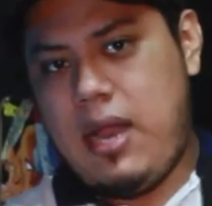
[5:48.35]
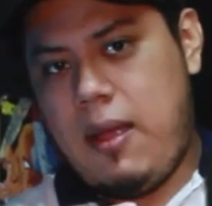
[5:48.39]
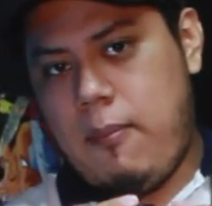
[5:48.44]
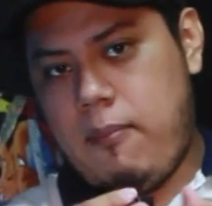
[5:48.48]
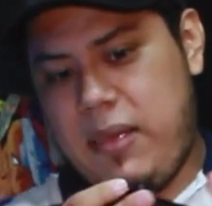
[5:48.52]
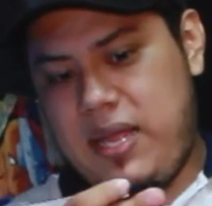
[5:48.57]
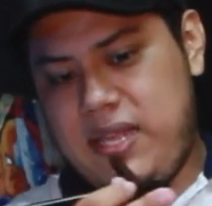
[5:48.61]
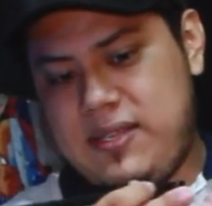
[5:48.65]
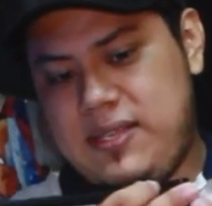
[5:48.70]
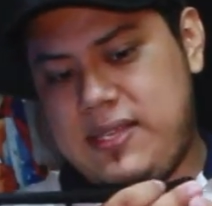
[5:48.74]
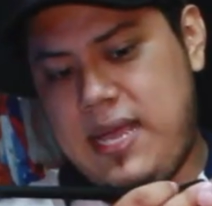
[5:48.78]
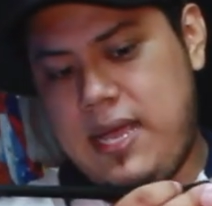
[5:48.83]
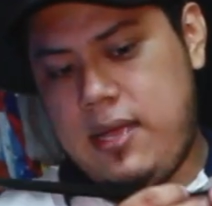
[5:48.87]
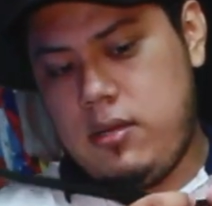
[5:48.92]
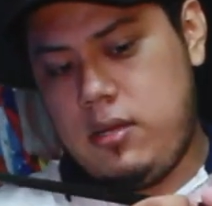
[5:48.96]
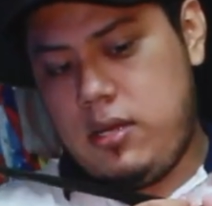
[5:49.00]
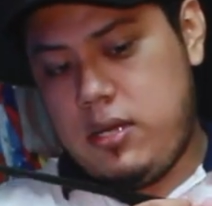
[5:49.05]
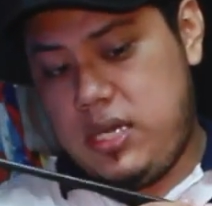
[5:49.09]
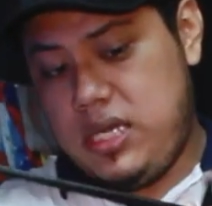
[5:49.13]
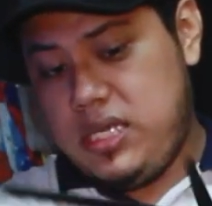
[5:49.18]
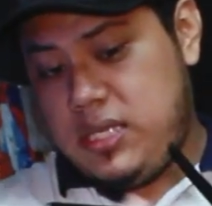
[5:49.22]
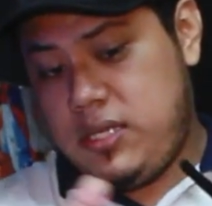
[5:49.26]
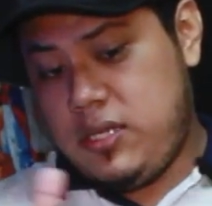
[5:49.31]
en la mesa
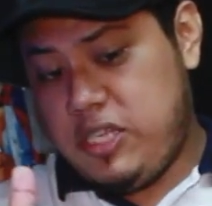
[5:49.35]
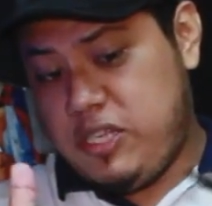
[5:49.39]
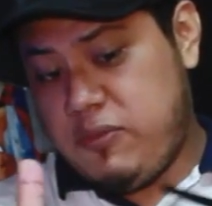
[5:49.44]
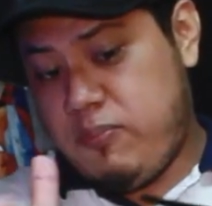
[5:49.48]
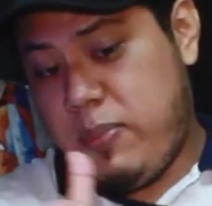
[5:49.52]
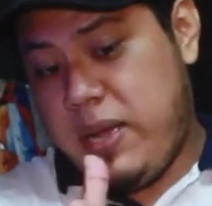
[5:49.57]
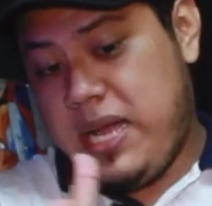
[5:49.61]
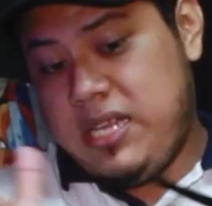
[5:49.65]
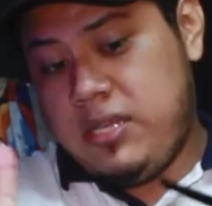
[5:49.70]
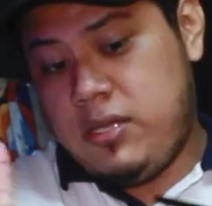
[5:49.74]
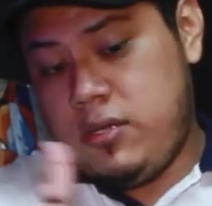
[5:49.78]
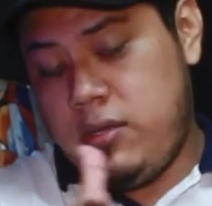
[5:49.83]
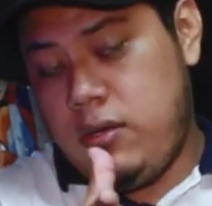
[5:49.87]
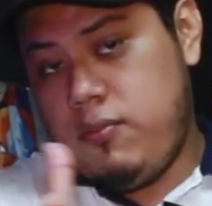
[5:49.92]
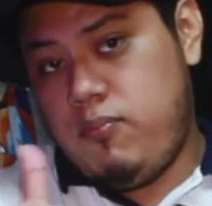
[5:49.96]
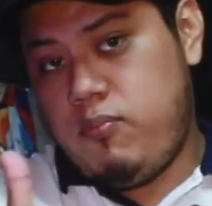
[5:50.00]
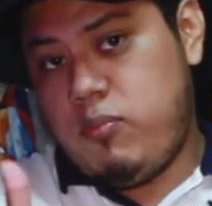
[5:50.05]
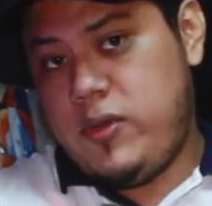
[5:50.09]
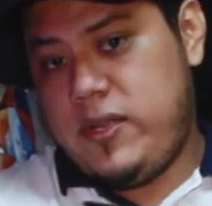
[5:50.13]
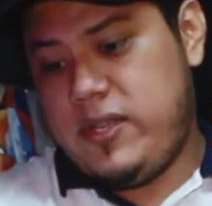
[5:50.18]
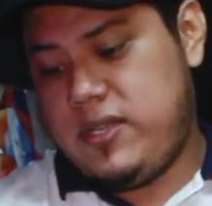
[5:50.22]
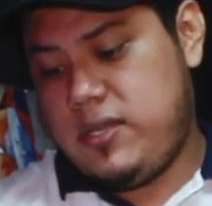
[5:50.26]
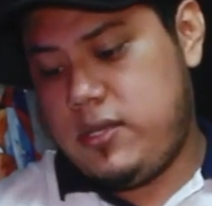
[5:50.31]
este espacio
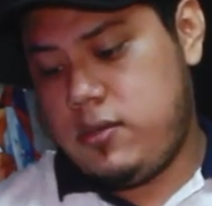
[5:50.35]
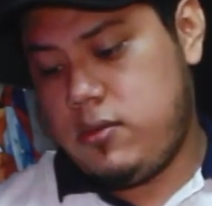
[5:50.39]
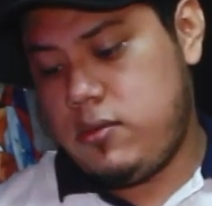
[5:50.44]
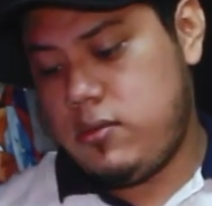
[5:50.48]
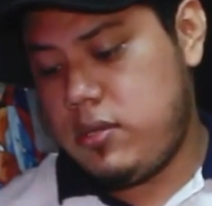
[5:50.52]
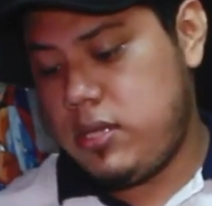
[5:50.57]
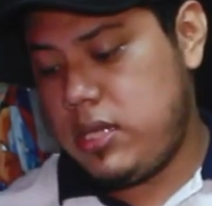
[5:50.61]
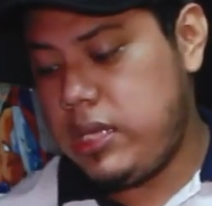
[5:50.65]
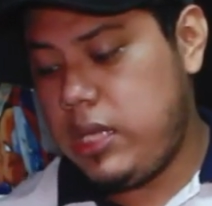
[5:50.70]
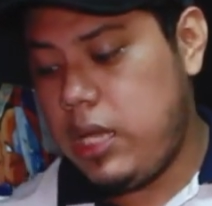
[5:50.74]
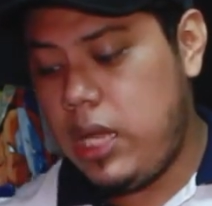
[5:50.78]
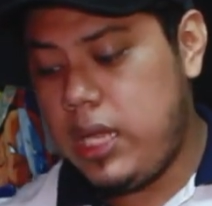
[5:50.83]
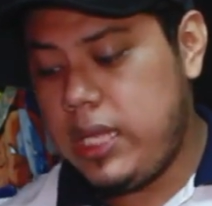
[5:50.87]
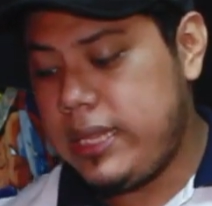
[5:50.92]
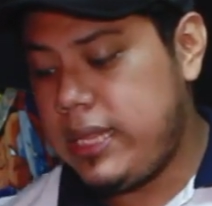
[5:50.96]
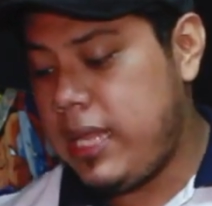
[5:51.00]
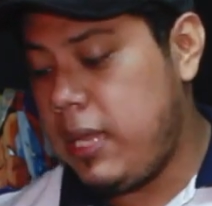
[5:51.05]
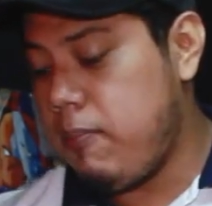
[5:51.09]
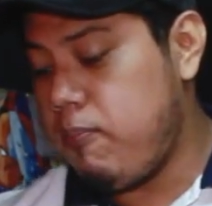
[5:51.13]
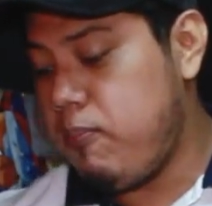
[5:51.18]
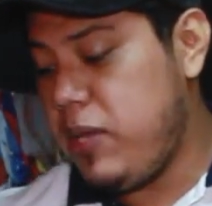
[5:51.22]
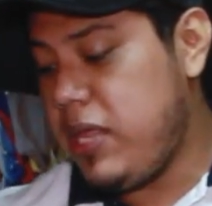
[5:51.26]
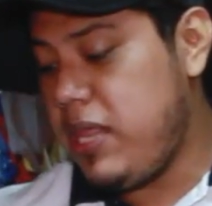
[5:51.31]
pues te,
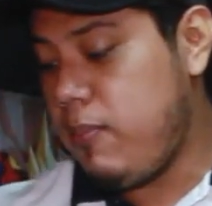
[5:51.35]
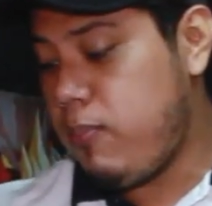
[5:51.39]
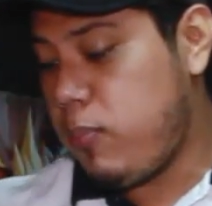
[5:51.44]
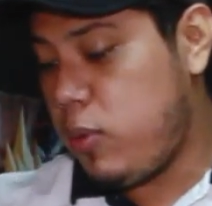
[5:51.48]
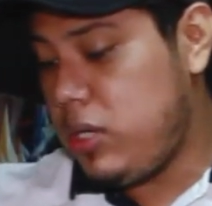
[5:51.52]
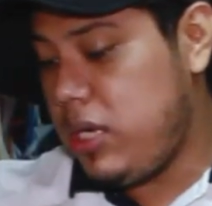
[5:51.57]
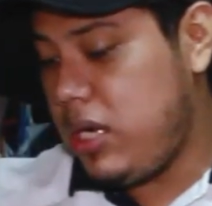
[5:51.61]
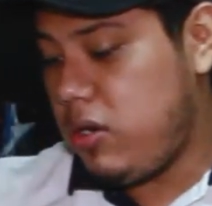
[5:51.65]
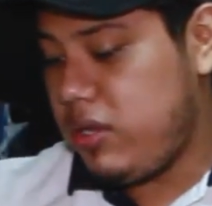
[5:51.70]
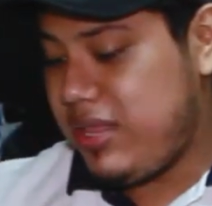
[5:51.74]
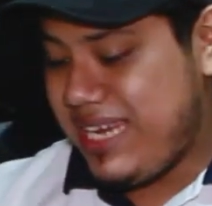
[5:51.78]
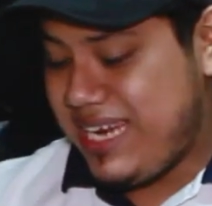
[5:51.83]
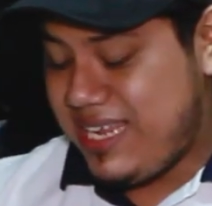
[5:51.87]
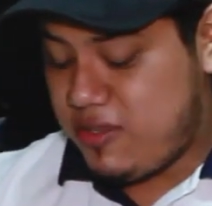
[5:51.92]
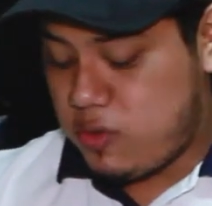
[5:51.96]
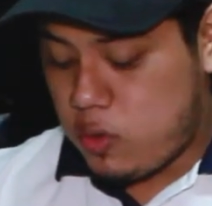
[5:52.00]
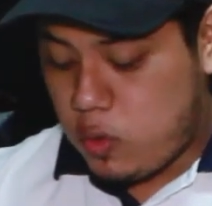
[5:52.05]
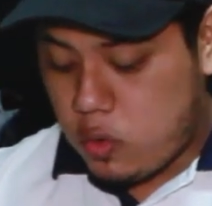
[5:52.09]
impide poner otras